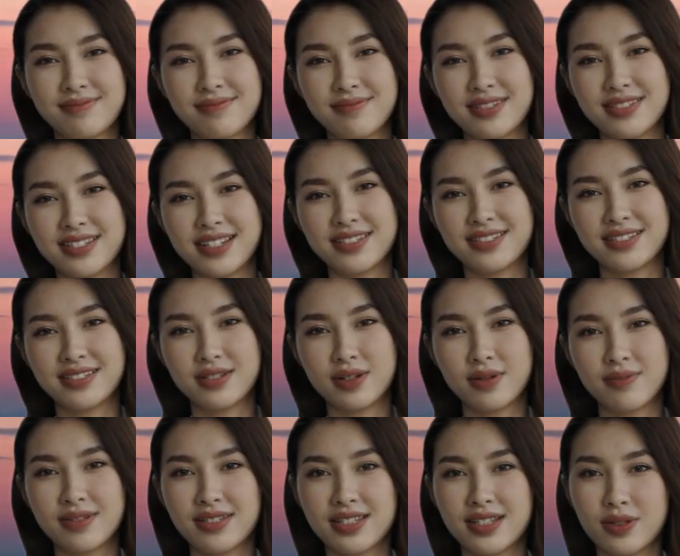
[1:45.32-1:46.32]
私
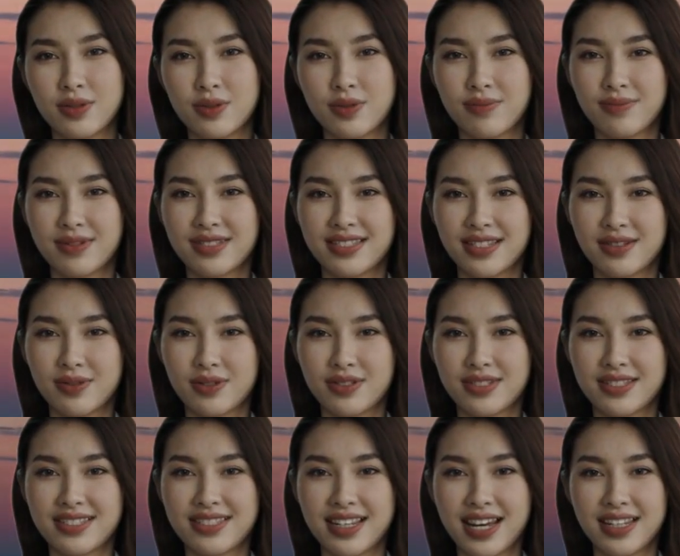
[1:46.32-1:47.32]
のビデオを見てく
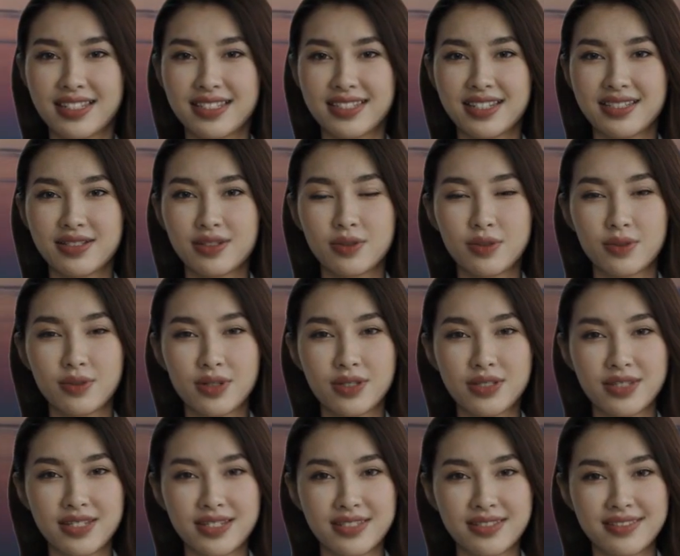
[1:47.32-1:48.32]
れてありがと
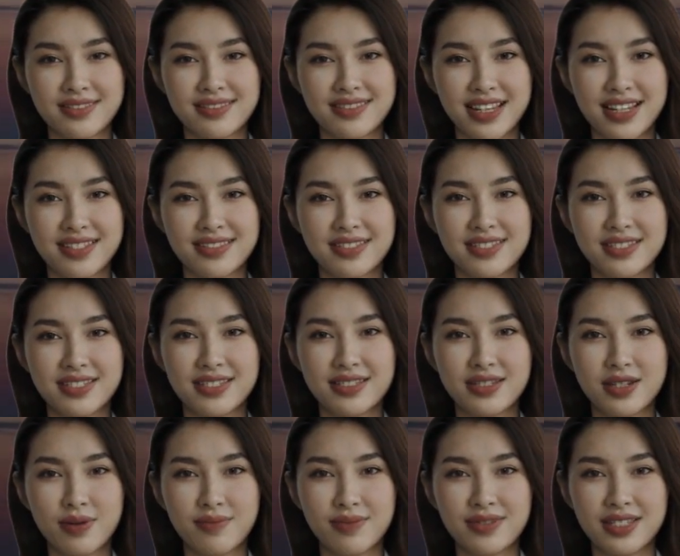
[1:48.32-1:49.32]
う。最
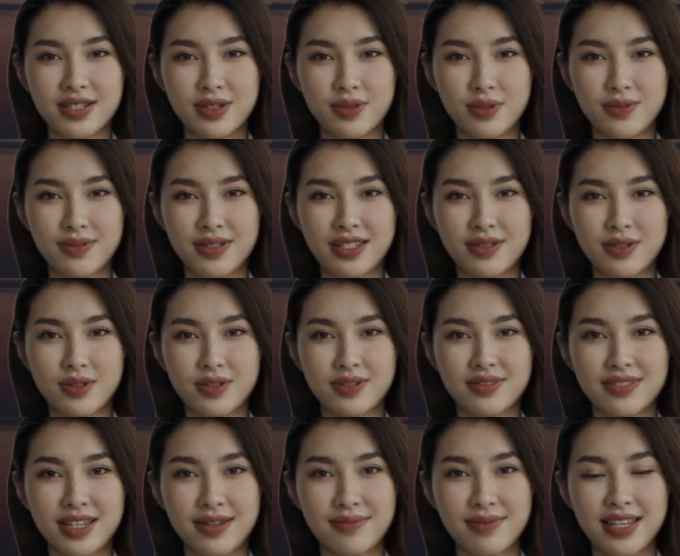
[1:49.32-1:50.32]
新のビデオを受け取
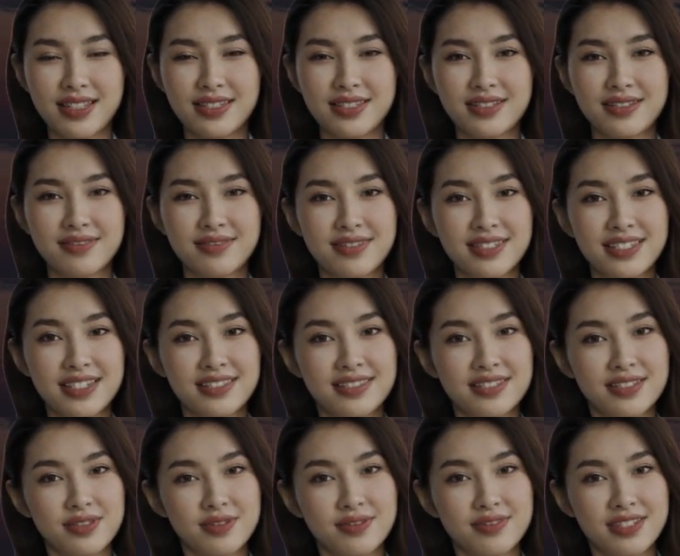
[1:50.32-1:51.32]
るために
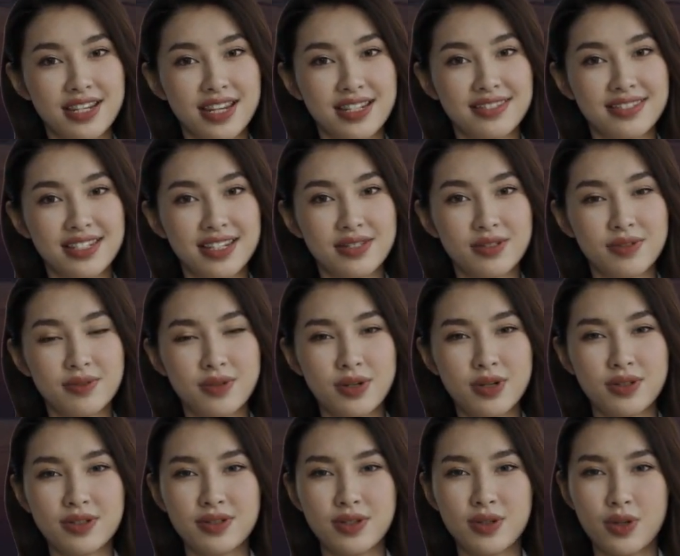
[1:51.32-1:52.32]
私のチャンネル
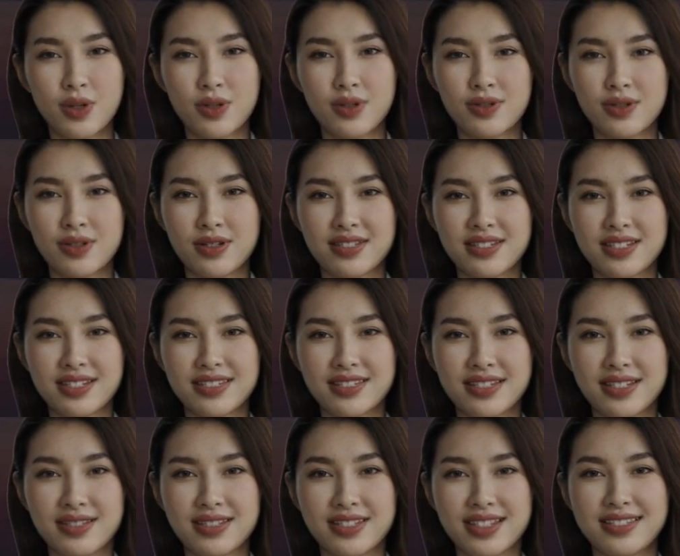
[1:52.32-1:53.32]
を購読し
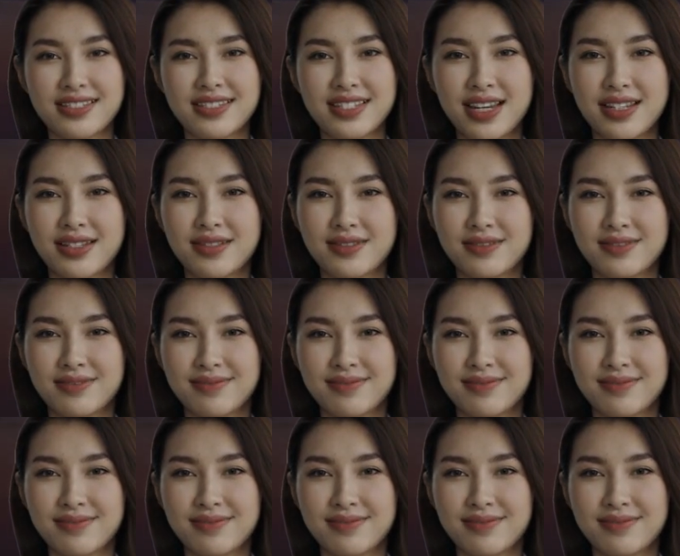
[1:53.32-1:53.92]
てください。